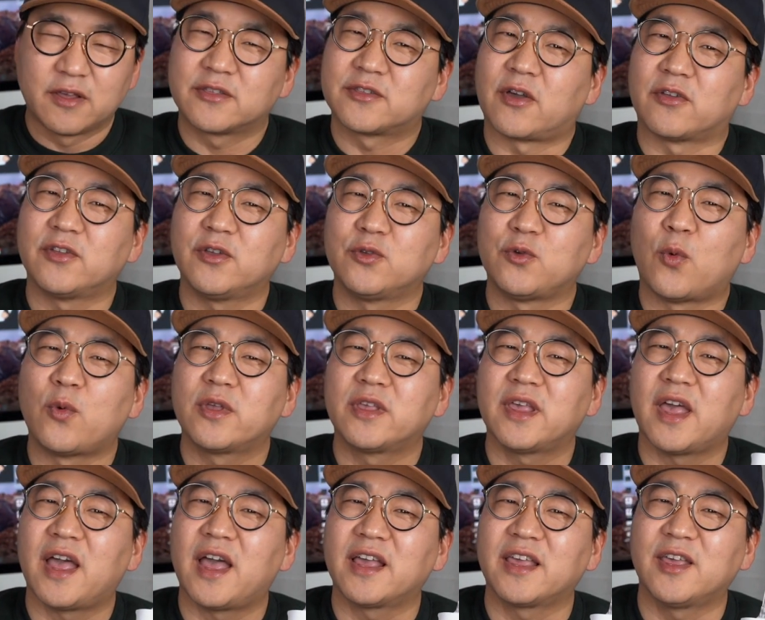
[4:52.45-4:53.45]
저는
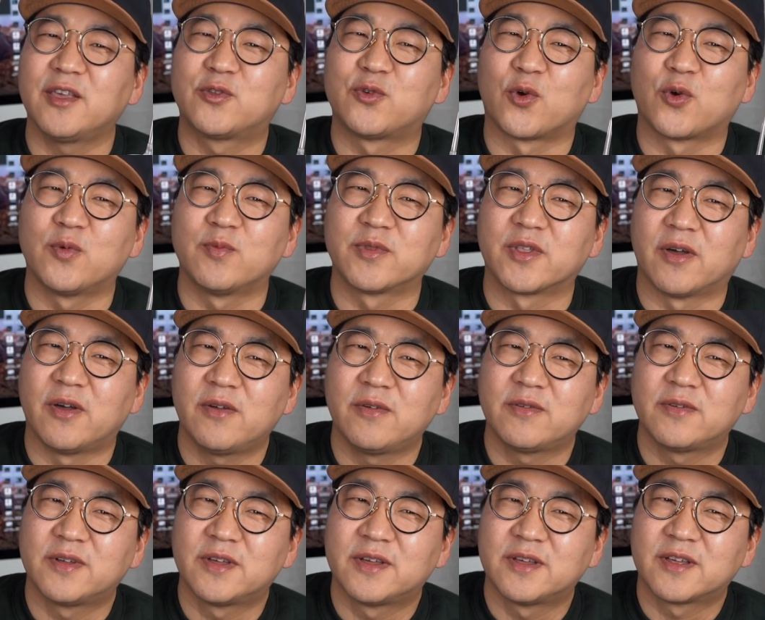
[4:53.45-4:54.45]
용량이 조금
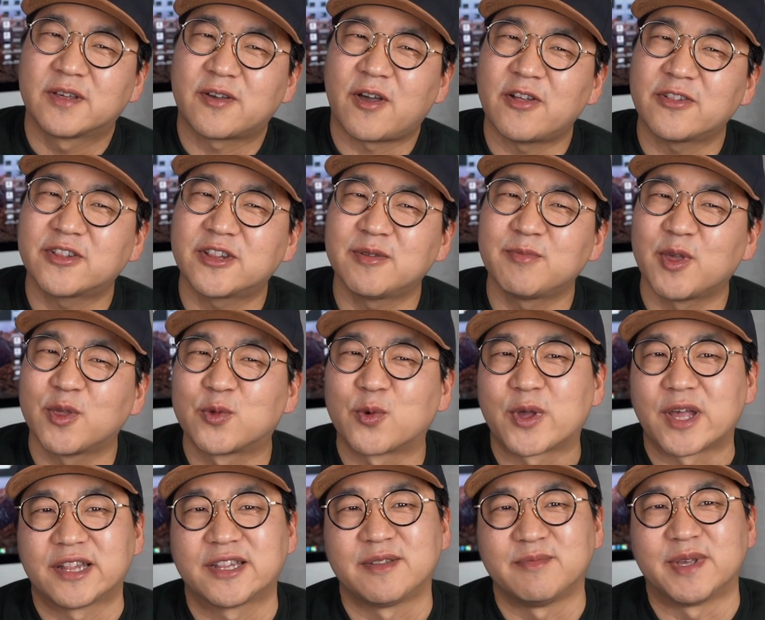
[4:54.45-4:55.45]
더 컸으면
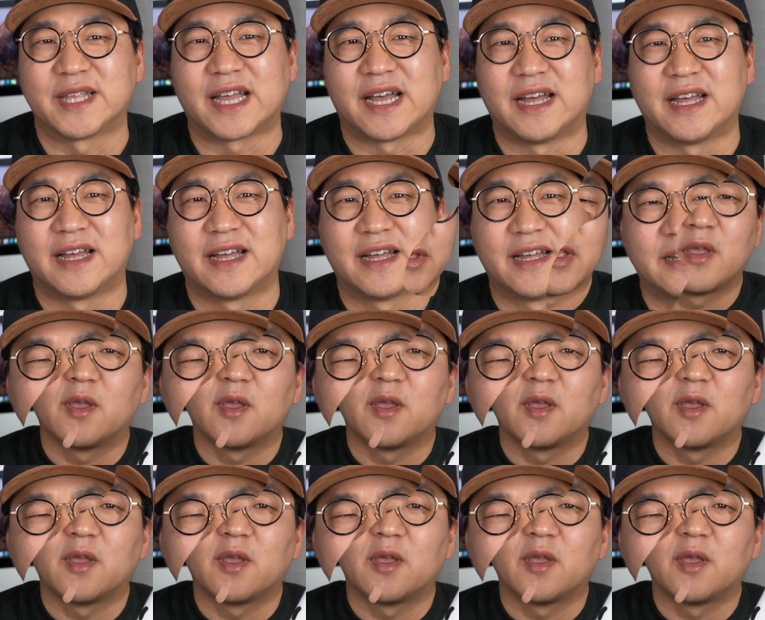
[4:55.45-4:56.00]
좋겠습니다.